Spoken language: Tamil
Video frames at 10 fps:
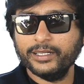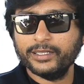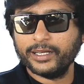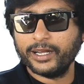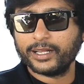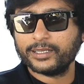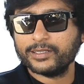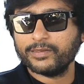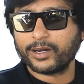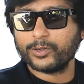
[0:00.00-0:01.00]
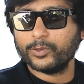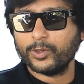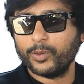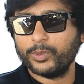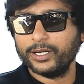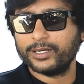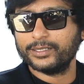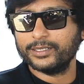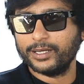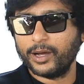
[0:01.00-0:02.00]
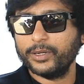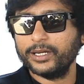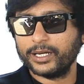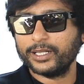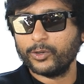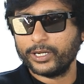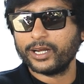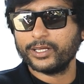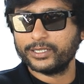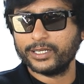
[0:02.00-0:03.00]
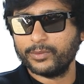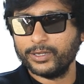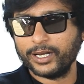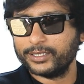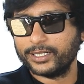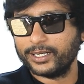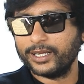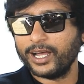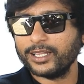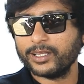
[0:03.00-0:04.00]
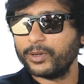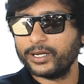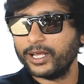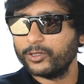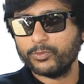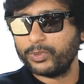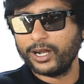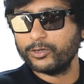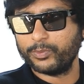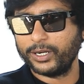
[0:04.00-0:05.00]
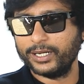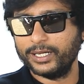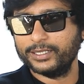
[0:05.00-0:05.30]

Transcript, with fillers: இந்த இடத்துக்கு வரணும் அப்படின்றது அப்படின்ற ஏதோ ஒரு இடம் இருக்குது அப்படின்னு எனக்கு தெரியல அந்த மாதிரி நான் எதுவும் பிளானும் பண்ணல